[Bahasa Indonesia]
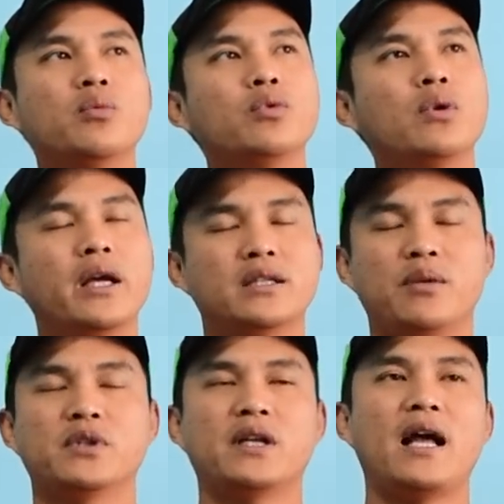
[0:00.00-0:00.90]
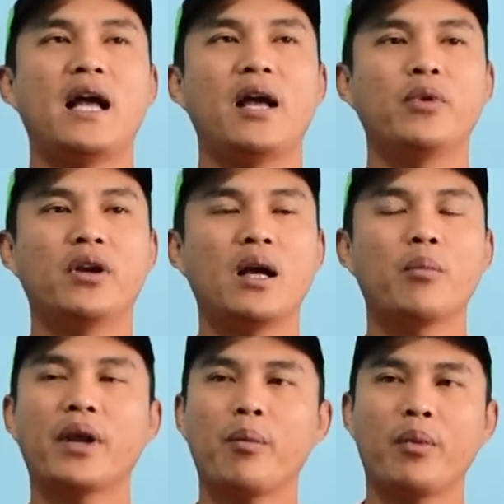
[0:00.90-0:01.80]
di bu eh subscriber
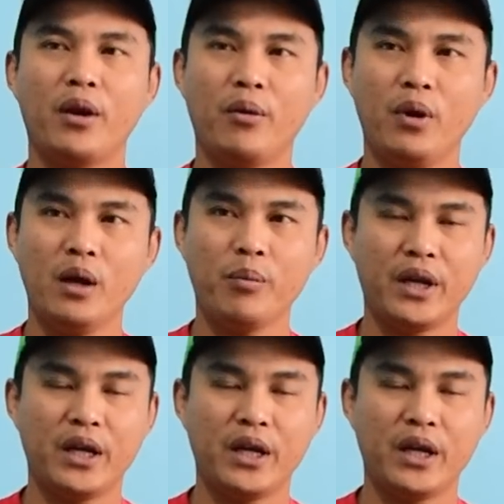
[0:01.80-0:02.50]
kameramen gue